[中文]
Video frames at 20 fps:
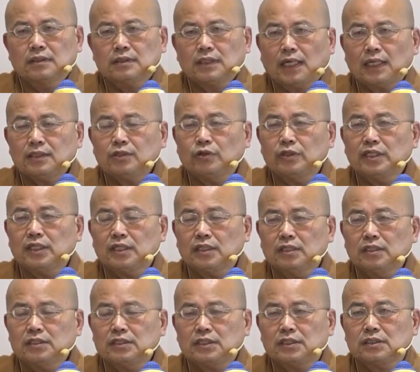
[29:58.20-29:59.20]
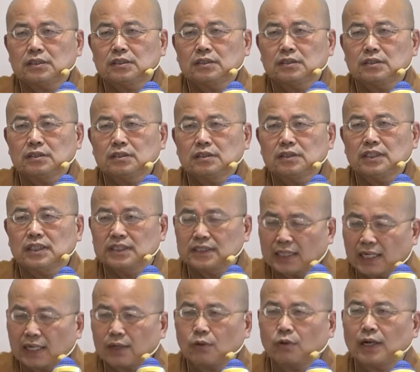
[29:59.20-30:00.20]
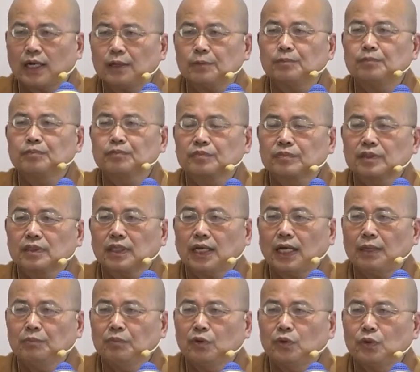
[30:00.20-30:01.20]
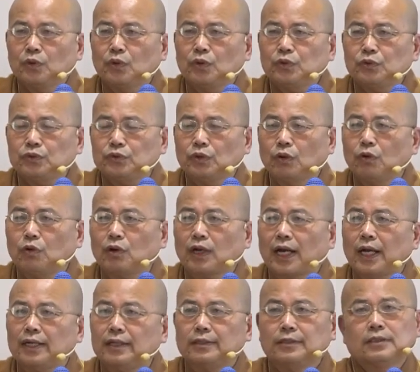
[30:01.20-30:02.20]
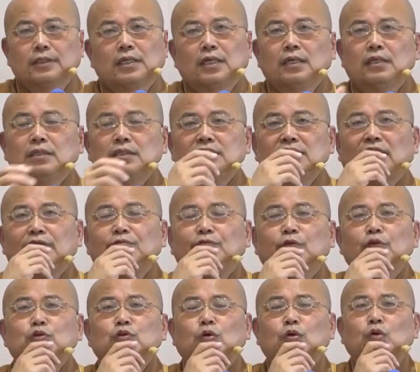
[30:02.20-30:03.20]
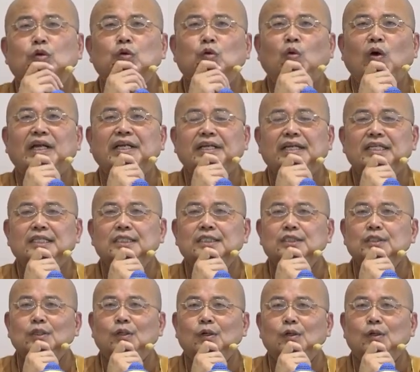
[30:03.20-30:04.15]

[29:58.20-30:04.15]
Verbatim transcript: 他有一个儿子也是阿罗汉，阿摩罗女后来在佛陀晚年的时